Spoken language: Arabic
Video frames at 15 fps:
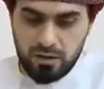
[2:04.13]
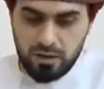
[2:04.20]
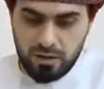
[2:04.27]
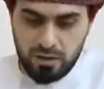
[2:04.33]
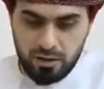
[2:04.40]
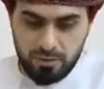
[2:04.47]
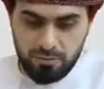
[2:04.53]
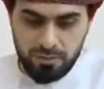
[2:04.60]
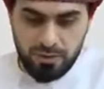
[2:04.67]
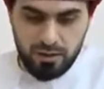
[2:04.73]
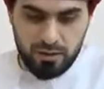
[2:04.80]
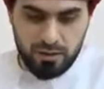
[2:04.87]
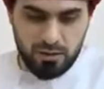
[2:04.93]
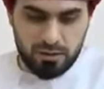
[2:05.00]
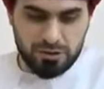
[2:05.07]

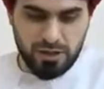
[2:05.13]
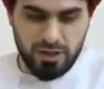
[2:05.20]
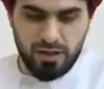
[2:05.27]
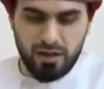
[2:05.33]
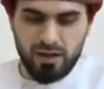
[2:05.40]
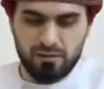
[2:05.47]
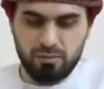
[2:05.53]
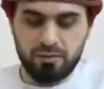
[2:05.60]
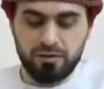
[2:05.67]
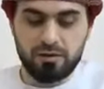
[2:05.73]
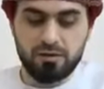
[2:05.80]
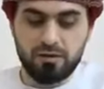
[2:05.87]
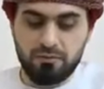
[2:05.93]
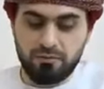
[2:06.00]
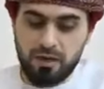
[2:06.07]
كاشكالات مثلا
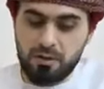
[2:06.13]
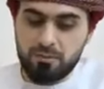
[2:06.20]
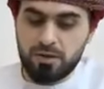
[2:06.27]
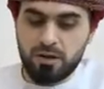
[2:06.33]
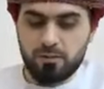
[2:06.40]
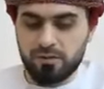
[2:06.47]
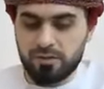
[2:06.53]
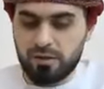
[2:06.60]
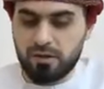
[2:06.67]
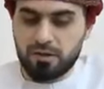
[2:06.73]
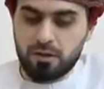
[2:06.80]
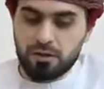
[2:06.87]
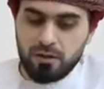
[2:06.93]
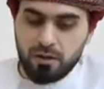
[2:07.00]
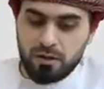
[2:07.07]
اذا فهمنا
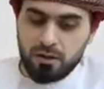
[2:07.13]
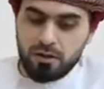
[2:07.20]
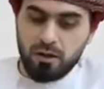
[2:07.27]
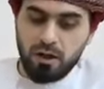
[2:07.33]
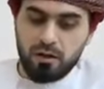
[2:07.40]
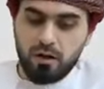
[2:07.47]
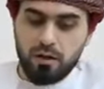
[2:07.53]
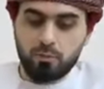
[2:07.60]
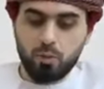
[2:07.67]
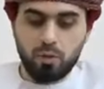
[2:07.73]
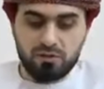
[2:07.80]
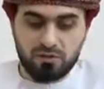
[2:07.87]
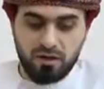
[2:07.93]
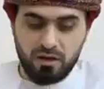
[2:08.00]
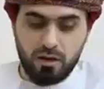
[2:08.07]
مثلا ان الحرام هو
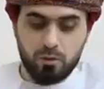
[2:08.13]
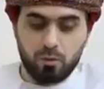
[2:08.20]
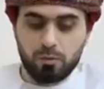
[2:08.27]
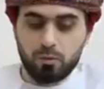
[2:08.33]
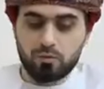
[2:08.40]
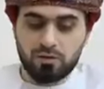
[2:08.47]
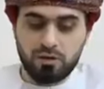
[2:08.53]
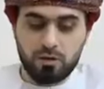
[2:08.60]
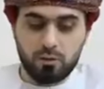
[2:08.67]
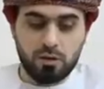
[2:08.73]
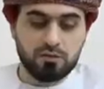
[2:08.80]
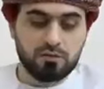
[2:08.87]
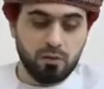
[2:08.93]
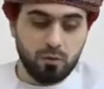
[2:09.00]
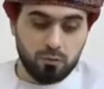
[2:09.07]
السكر والمسكر
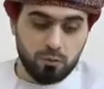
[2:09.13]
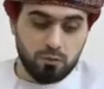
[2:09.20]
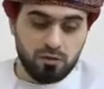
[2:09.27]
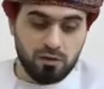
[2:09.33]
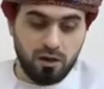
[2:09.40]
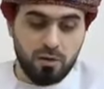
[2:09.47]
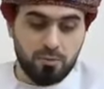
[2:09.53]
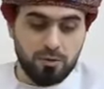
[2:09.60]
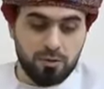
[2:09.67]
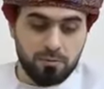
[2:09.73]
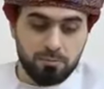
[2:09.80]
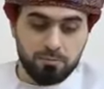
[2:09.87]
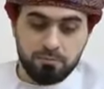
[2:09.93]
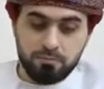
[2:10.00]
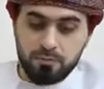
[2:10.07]
وليس خصوص الخمر
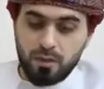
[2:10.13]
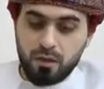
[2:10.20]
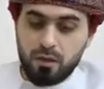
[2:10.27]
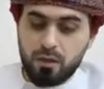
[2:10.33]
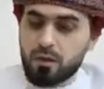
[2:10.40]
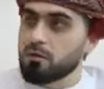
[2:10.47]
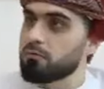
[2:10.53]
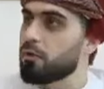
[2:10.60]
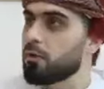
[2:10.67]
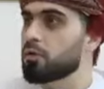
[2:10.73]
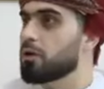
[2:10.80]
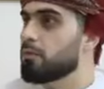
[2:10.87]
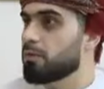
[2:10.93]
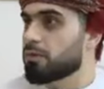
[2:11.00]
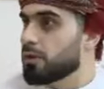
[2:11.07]

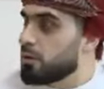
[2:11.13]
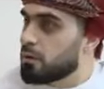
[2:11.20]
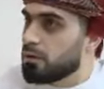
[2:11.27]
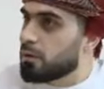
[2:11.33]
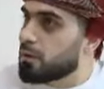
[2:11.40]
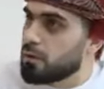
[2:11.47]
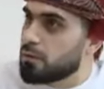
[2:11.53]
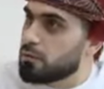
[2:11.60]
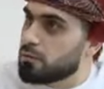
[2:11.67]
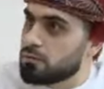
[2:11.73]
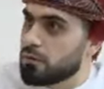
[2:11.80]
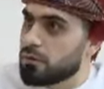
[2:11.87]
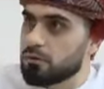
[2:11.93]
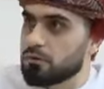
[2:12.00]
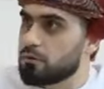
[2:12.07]
فهنا مثلا آه،
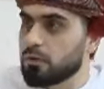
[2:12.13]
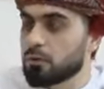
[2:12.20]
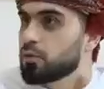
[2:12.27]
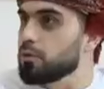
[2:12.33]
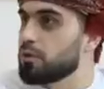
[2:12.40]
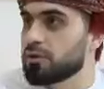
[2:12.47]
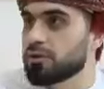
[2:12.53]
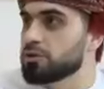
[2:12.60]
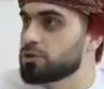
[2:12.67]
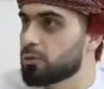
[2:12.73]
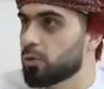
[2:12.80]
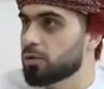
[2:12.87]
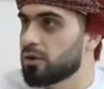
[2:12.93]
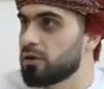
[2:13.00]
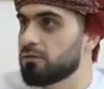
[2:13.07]
ستكون النتيجة
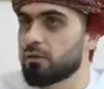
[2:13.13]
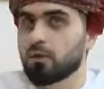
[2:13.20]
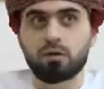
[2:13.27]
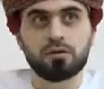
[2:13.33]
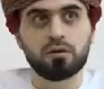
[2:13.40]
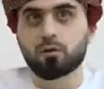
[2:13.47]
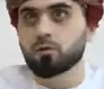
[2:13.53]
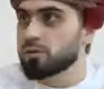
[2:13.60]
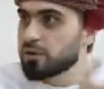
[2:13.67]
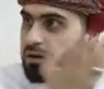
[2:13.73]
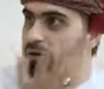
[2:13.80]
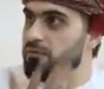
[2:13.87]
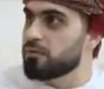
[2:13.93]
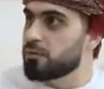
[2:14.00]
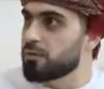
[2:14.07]
مختلفة قد تكون
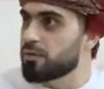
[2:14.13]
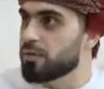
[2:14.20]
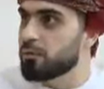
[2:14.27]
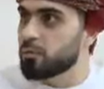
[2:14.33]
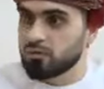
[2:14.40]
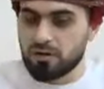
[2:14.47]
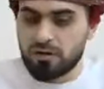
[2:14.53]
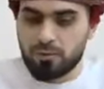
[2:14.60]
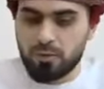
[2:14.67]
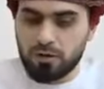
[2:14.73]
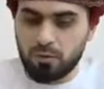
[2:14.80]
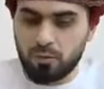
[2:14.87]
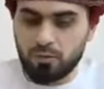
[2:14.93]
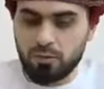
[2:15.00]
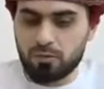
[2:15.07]
خلاف مثلا المسلمات
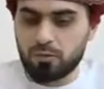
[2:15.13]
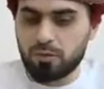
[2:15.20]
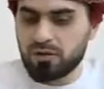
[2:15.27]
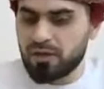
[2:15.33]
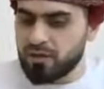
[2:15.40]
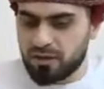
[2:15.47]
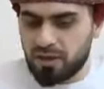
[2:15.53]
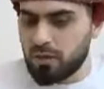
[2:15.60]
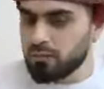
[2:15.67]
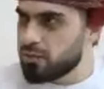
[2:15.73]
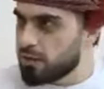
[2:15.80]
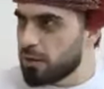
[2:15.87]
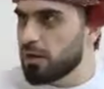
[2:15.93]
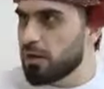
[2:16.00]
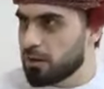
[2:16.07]
أو الضرورات هذه
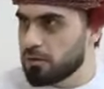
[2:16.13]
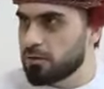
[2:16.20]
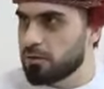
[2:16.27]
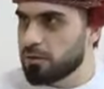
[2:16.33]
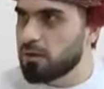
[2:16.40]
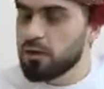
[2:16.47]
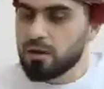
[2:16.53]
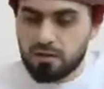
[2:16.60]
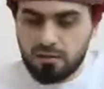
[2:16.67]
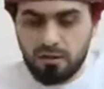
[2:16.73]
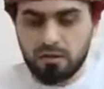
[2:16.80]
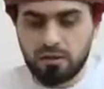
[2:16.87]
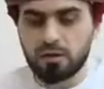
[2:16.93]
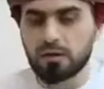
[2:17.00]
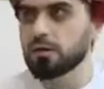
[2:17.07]
كأمثلة لكن نعم.
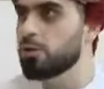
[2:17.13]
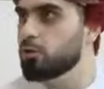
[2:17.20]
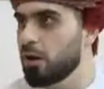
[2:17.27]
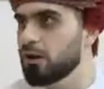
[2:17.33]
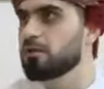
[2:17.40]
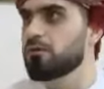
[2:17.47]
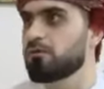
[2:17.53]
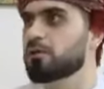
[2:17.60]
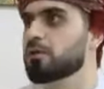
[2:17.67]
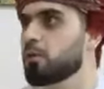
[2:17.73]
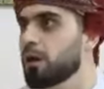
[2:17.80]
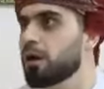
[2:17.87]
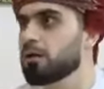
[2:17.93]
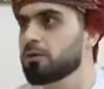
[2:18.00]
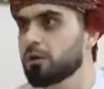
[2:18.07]
تدقيق لأنه حتى في
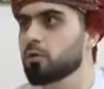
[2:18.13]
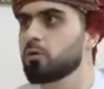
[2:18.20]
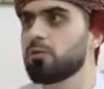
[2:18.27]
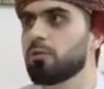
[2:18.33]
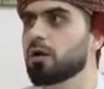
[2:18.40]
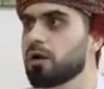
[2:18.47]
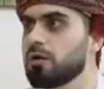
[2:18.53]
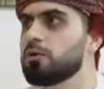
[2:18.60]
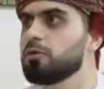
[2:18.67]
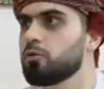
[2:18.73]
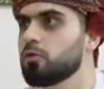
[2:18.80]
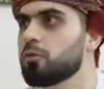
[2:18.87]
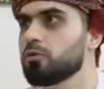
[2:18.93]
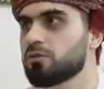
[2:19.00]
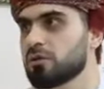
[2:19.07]
الروايات تقول ما
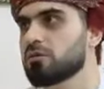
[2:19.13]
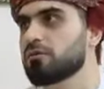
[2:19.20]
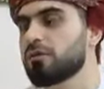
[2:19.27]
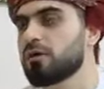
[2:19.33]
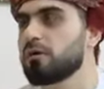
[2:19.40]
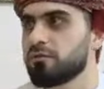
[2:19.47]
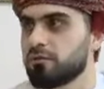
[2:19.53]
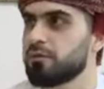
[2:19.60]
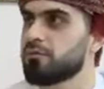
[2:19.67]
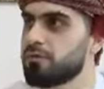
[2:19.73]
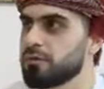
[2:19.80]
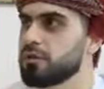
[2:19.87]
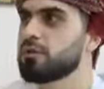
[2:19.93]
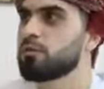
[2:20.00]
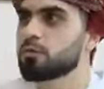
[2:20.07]
قليله مسكر
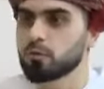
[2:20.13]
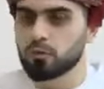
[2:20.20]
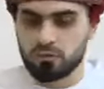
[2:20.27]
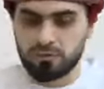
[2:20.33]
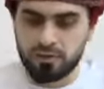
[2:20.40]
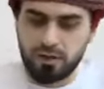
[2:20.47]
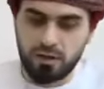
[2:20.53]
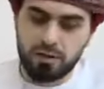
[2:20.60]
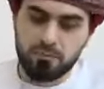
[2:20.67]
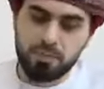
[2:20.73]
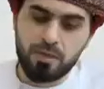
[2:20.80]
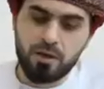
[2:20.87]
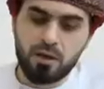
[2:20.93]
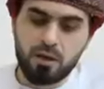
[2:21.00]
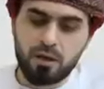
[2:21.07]
ففي النصوص في النهاية
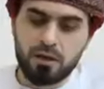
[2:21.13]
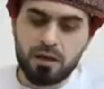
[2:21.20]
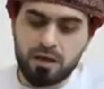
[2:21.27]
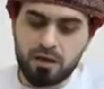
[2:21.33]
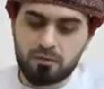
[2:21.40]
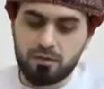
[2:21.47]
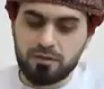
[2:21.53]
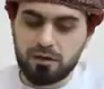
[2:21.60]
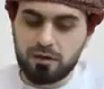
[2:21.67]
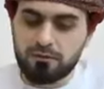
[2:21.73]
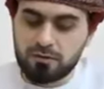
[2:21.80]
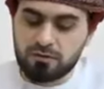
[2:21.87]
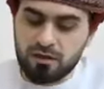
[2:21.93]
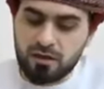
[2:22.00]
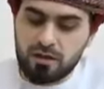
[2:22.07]
لكن مثلا
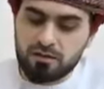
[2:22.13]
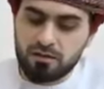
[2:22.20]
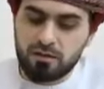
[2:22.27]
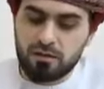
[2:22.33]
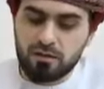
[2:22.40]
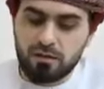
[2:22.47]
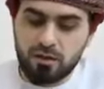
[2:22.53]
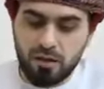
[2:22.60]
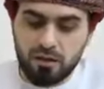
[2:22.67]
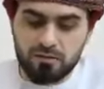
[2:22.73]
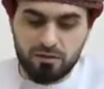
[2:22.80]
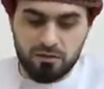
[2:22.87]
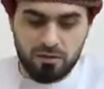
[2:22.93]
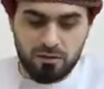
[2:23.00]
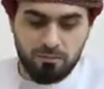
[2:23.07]
في صلاة
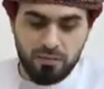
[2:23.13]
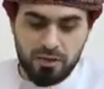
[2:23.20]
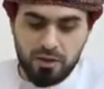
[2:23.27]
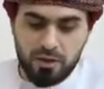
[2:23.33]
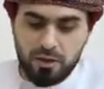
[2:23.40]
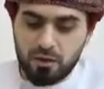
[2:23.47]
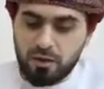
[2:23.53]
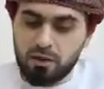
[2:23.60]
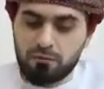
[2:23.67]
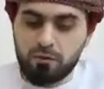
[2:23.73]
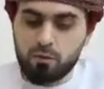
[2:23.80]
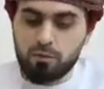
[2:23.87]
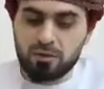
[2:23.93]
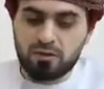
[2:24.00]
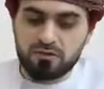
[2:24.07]
القصر كيف
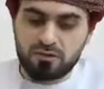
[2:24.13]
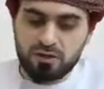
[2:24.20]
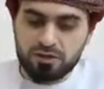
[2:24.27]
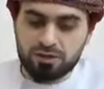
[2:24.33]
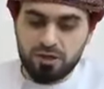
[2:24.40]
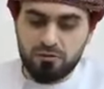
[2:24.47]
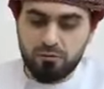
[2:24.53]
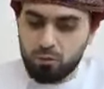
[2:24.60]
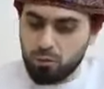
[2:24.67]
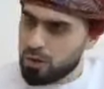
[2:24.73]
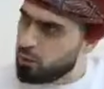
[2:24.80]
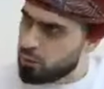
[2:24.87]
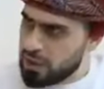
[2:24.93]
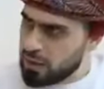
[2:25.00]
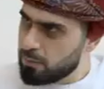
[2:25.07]
يمكن استكشاف
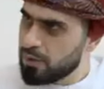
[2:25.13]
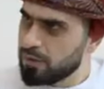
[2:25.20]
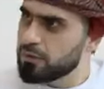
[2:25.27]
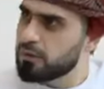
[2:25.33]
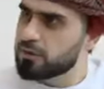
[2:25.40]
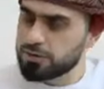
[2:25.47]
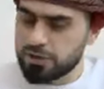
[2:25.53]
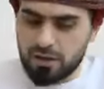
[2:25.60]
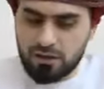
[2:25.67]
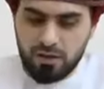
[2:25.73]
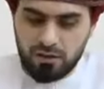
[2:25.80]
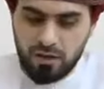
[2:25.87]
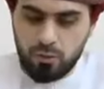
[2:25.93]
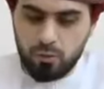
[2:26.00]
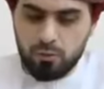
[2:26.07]
وهناك بعض
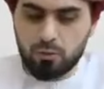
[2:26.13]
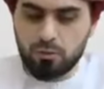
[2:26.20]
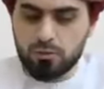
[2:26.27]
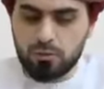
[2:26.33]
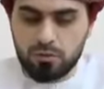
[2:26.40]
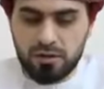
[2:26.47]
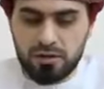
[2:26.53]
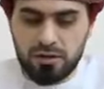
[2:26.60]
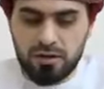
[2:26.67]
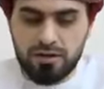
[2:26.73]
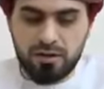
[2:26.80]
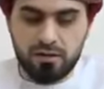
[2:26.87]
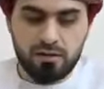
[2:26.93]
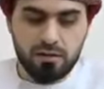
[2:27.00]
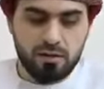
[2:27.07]
الاجتهادات حول تقول أنه العلة
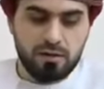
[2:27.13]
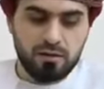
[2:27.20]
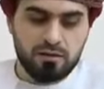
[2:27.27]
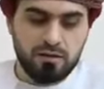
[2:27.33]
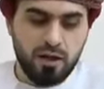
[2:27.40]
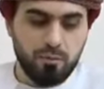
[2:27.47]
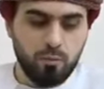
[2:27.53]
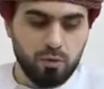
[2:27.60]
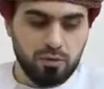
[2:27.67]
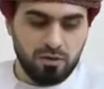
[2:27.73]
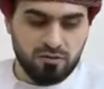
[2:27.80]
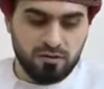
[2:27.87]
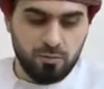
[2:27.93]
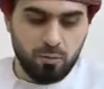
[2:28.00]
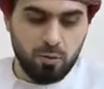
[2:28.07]
هي التعب
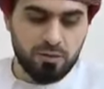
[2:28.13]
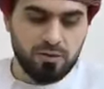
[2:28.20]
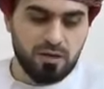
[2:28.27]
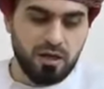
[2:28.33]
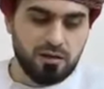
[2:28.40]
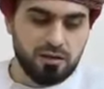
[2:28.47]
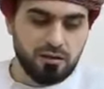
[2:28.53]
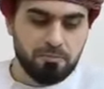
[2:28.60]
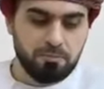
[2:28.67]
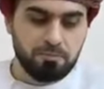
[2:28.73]
والنصب وبالتالي